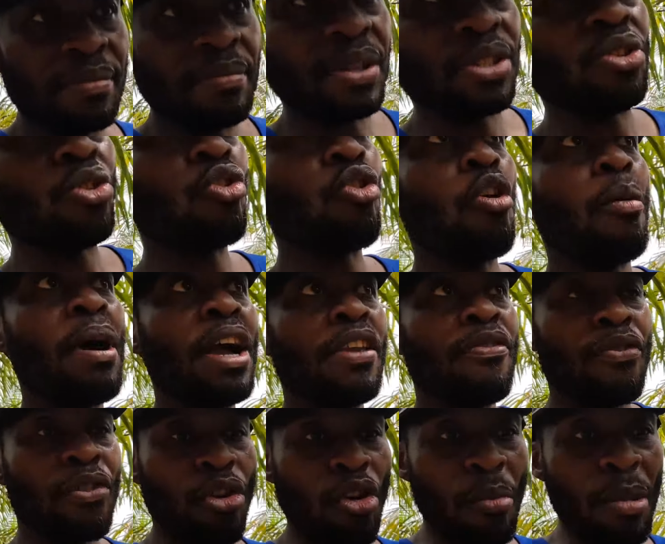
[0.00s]
Parce comment il,
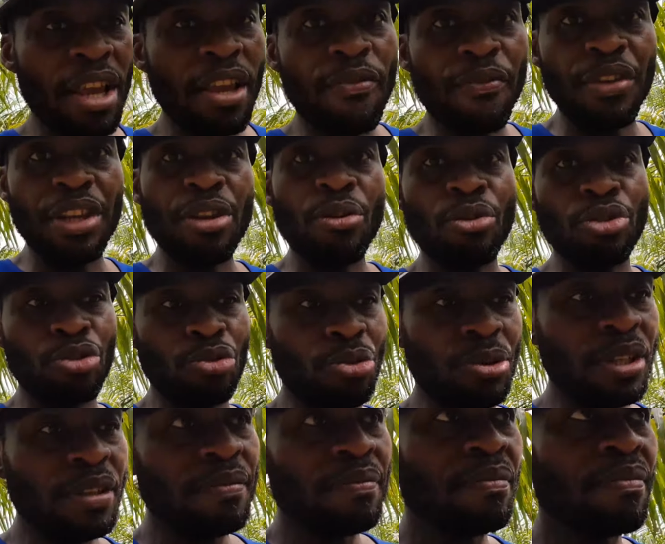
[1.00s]
comment il finit
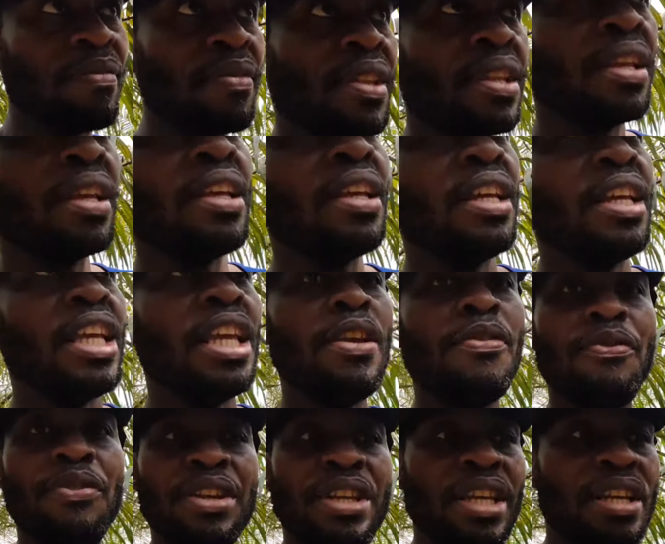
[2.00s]
aujourd'hui Il
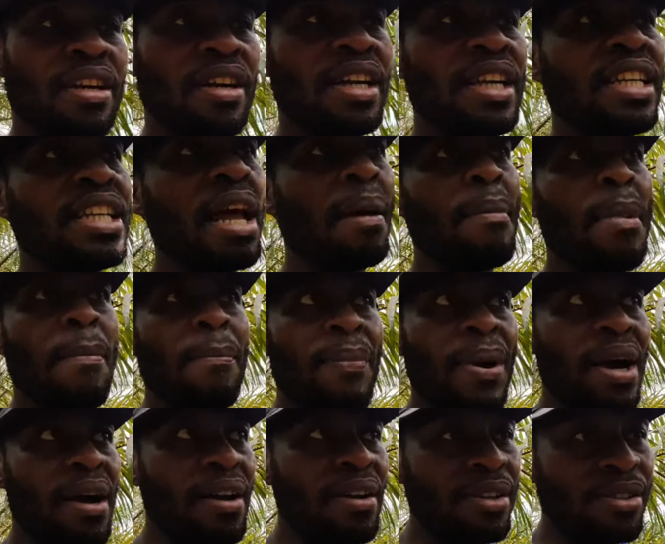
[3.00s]
finit qu'il n'a même
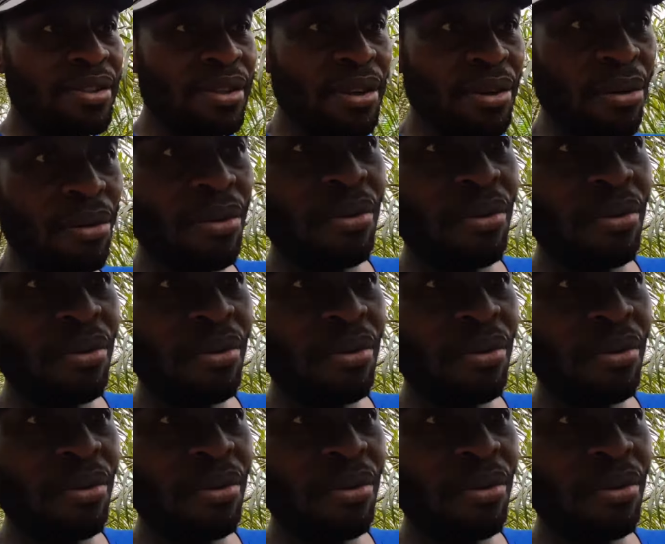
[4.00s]
pas un seul